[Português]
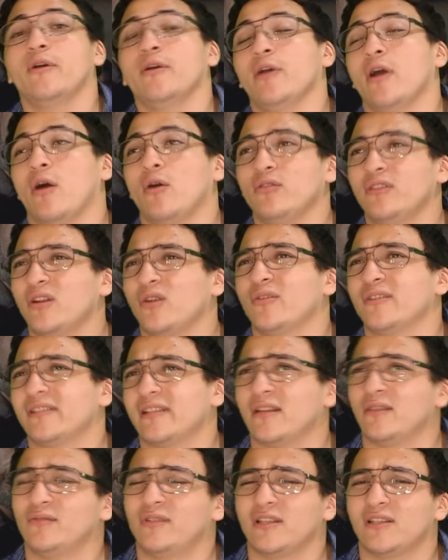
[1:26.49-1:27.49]
E a outra coisa
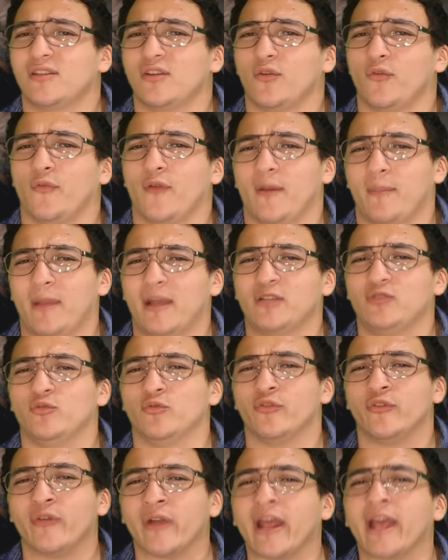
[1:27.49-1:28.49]
que aconteceu foi a parte do
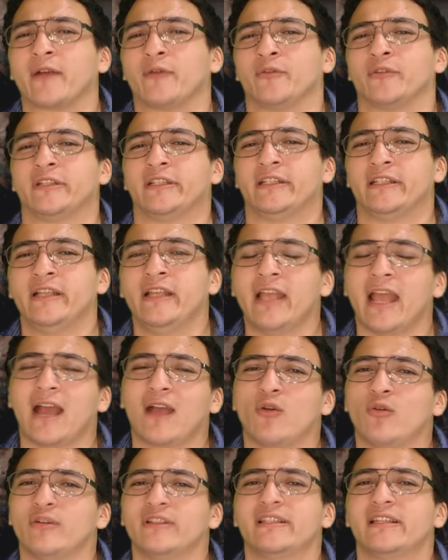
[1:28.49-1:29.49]
Gregory e
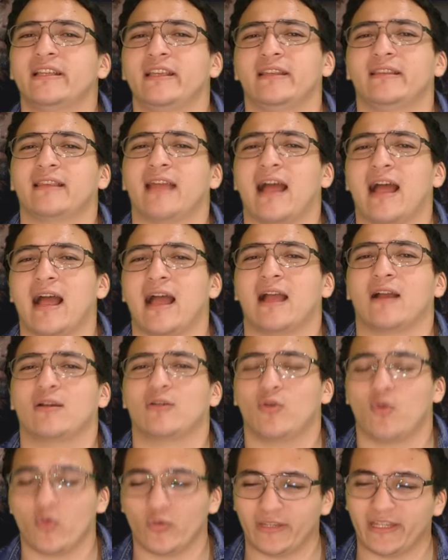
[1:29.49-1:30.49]
a coisa que tá
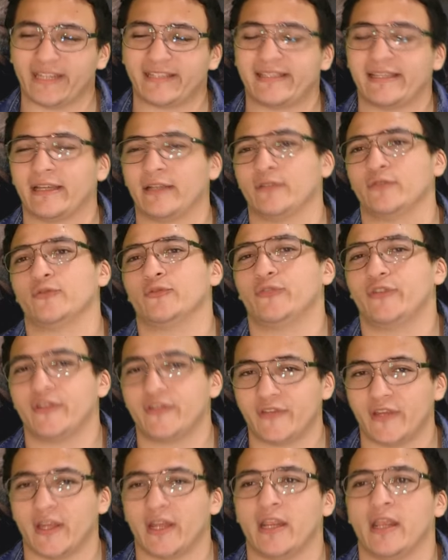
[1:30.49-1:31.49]
acontecendo que
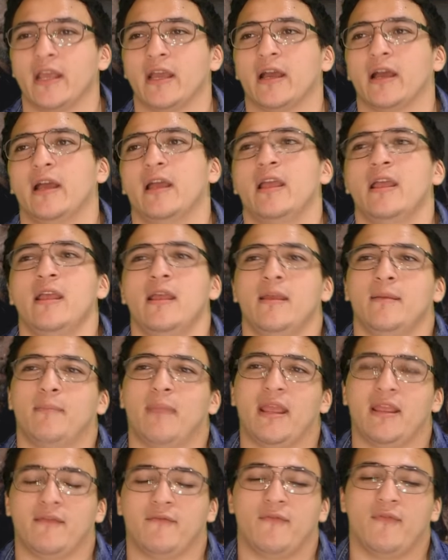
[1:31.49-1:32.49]
seria,
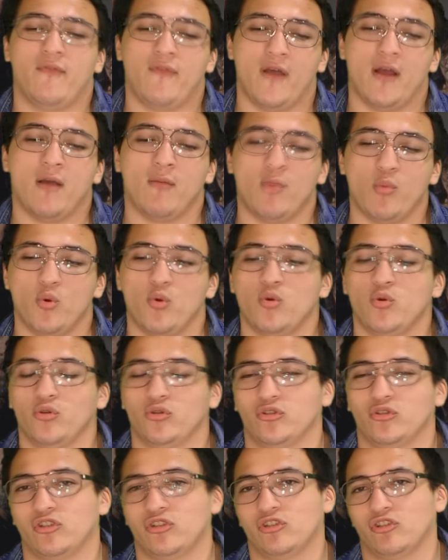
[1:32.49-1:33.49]
bem,
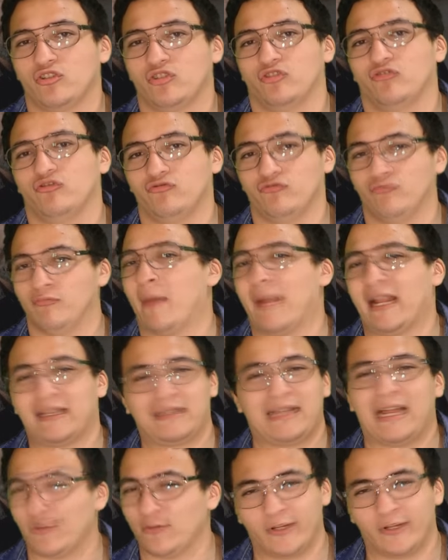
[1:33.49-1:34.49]
vamos
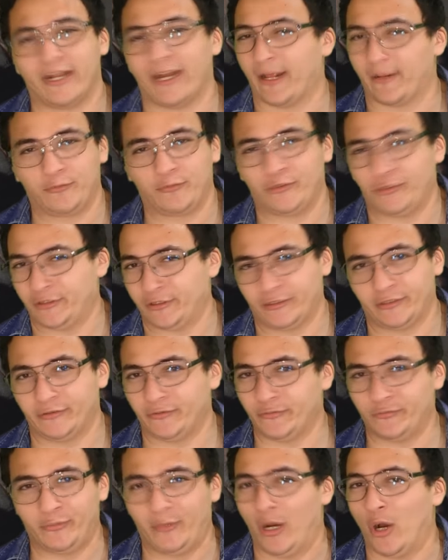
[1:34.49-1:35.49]
matar o Gregory
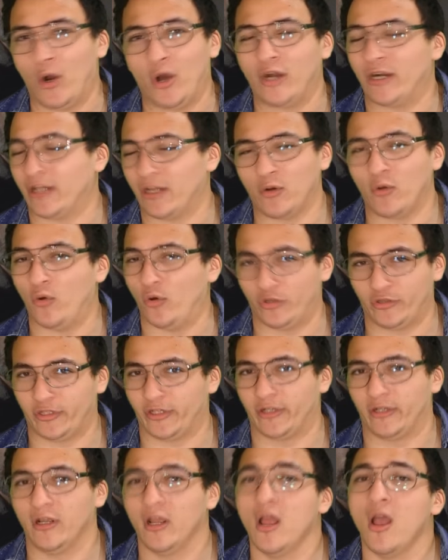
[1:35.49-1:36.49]
uma hora ou
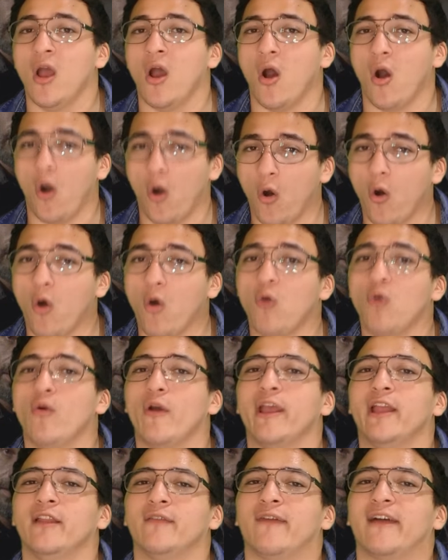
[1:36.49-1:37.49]
outra.
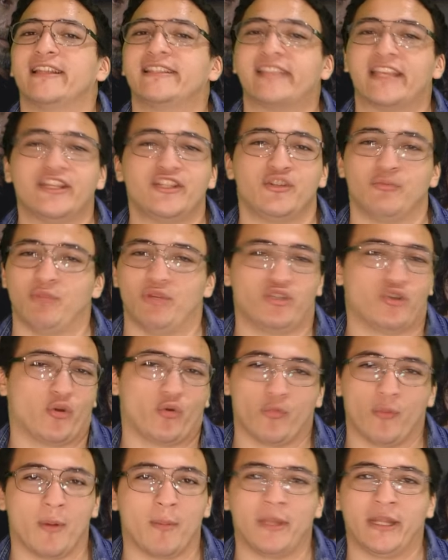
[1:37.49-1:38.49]
Ou ele vai se redimir de
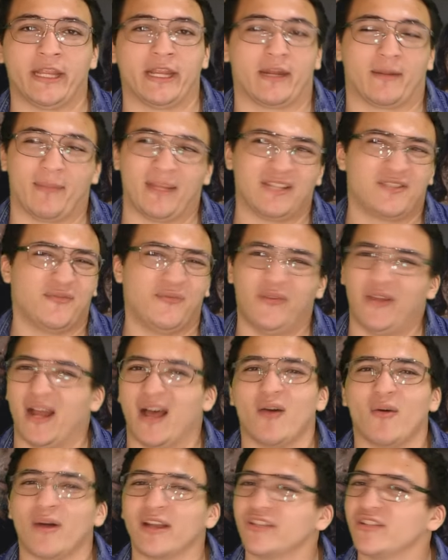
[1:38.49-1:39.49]
alguma maneira, mas no
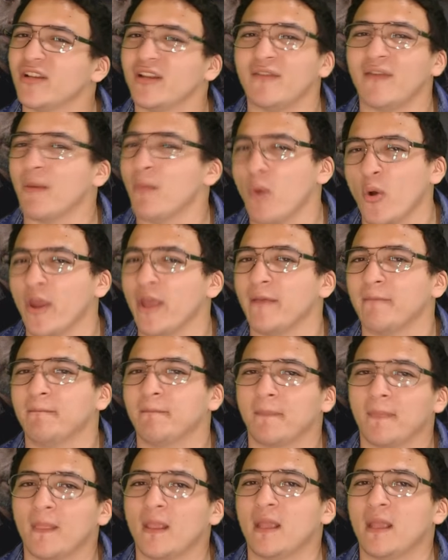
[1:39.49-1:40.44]
final eu acho que ele vai morrer.